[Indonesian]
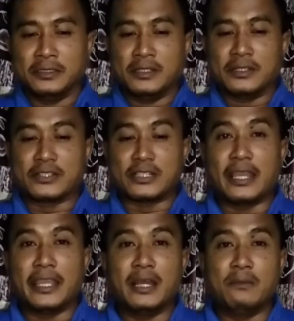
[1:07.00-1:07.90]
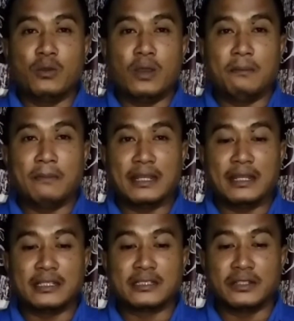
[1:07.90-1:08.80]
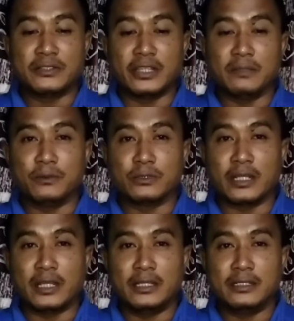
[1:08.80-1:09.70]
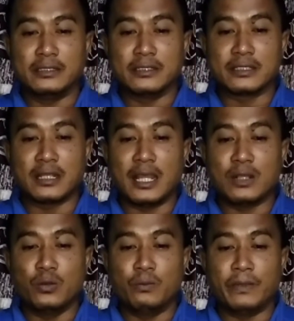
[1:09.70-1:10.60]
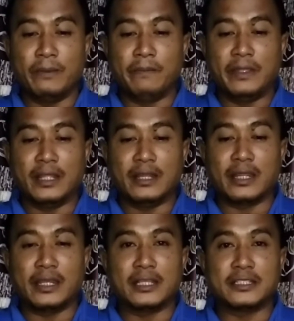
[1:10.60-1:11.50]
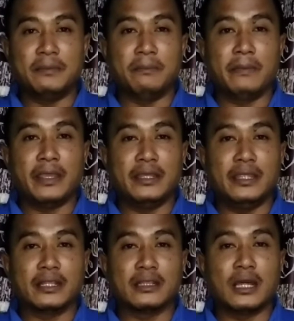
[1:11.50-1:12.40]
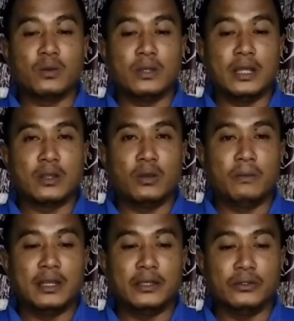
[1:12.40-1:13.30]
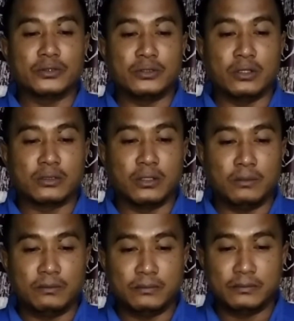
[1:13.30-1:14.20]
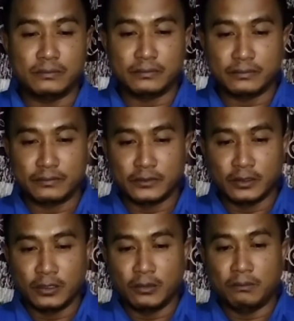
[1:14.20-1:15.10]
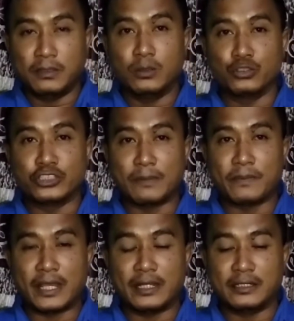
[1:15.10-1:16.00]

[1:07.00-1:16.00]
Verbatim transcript: Saya Muhammad Nasrin Syahputra selaku pimpinan redaksi media Taruna Global News.com mengucapkan